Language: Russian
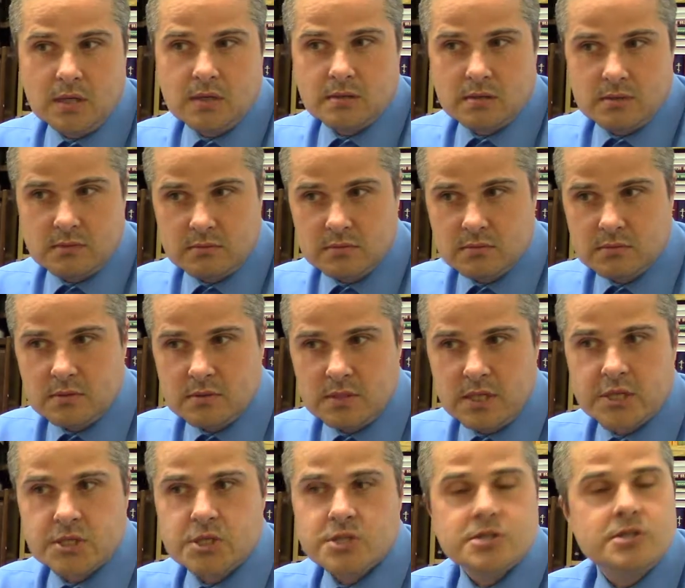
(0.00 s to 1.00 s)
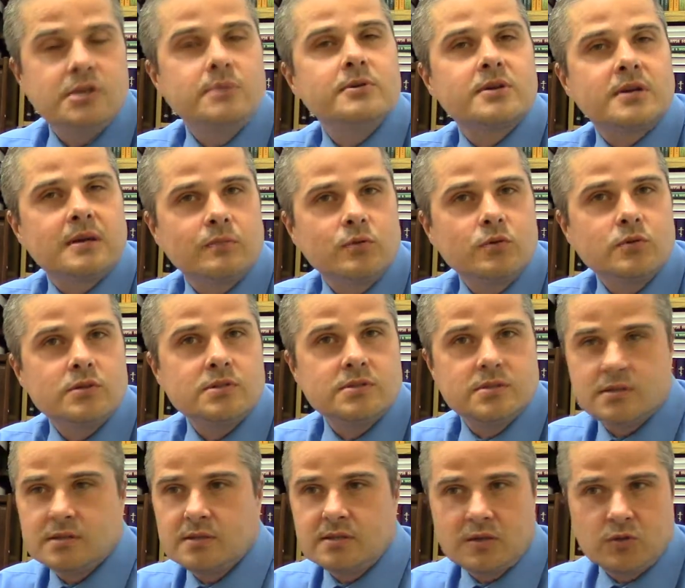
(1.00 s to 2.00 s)
э, легче с ними работать,
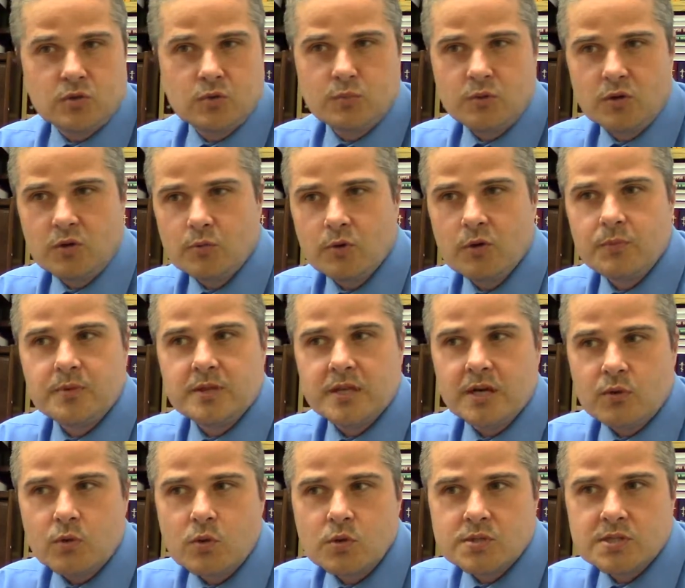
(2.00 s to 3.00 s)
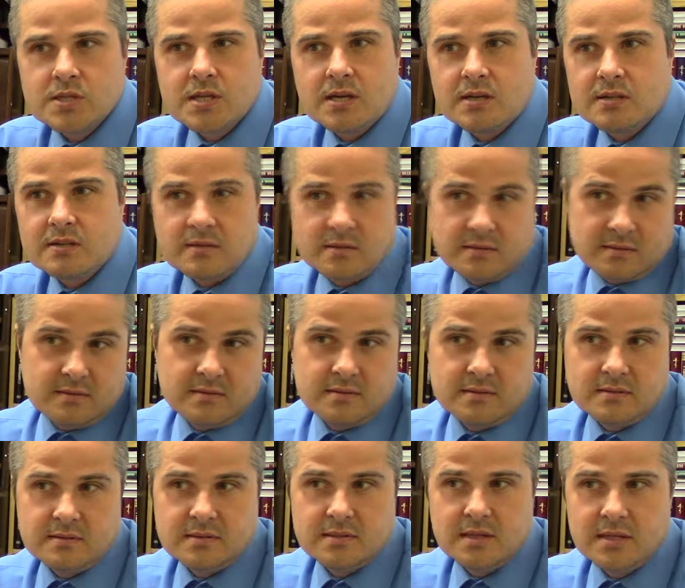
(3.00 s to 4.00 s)
это, я думаю, любой педагог знает.
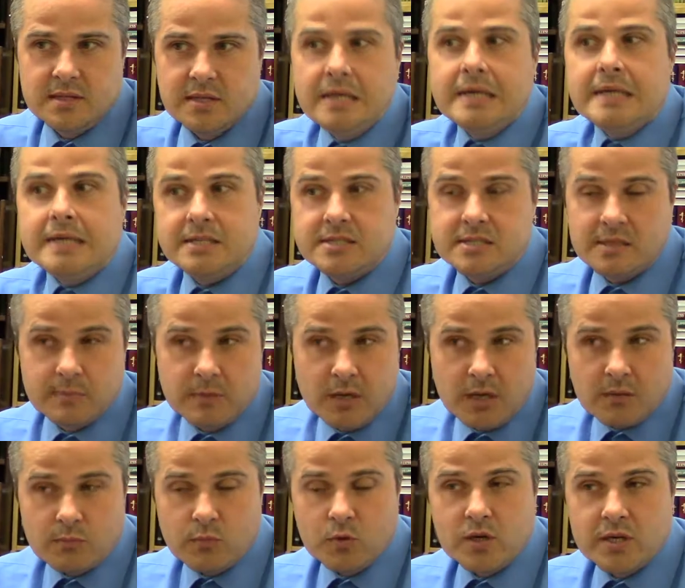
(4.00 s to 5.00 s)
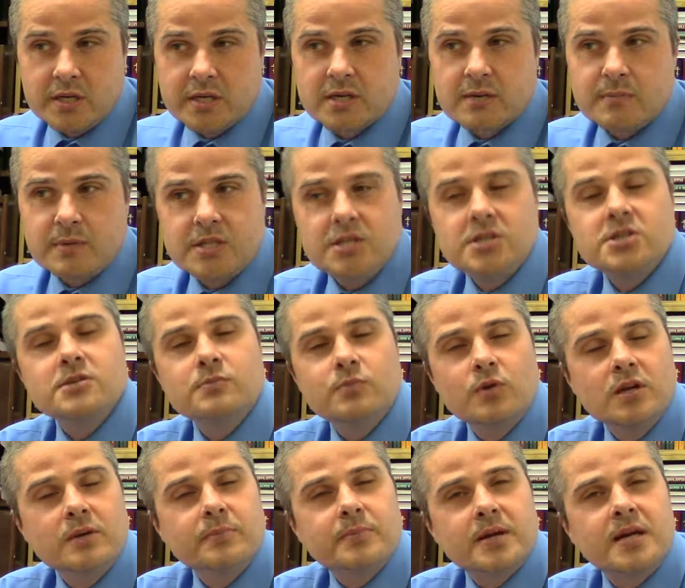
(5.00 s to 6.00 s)
И, и тем более гармонично,
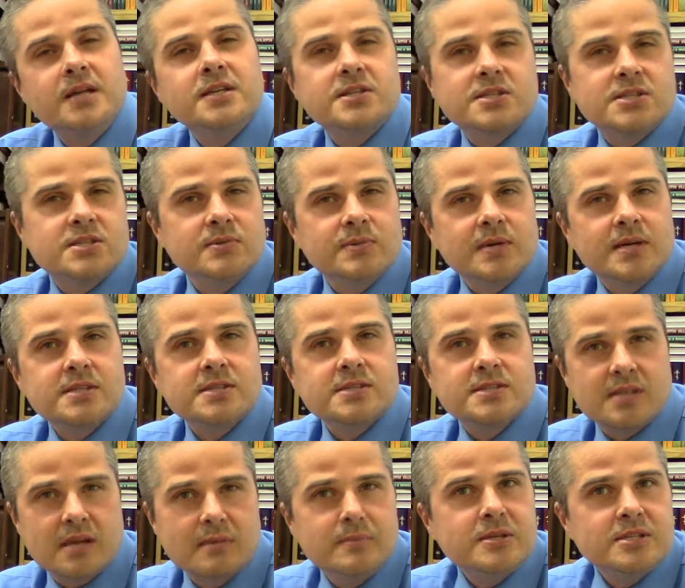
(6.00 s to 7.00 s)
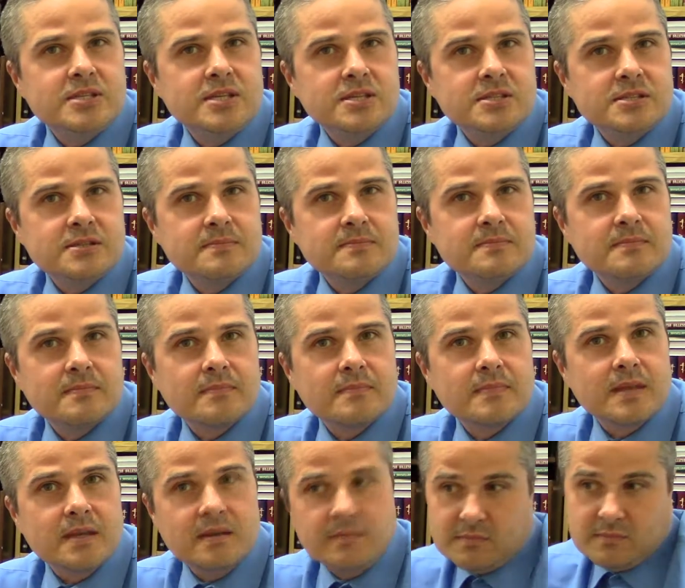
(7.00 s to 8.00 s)
более правильно развиваются сами дети
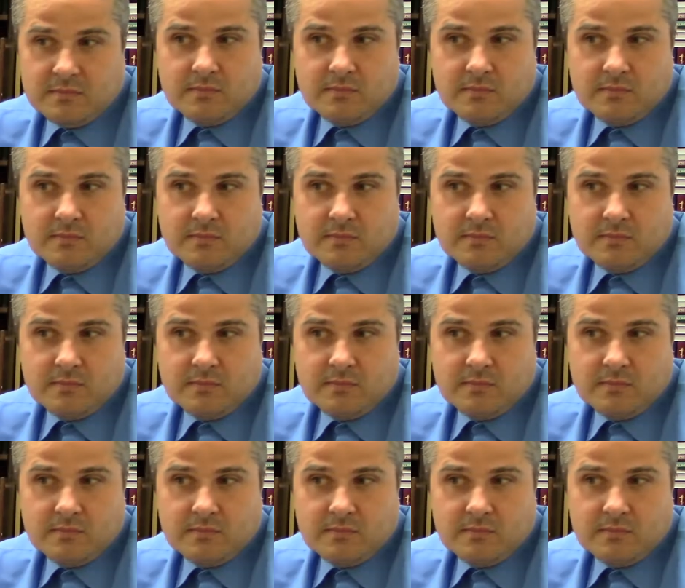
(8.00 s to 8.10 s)
им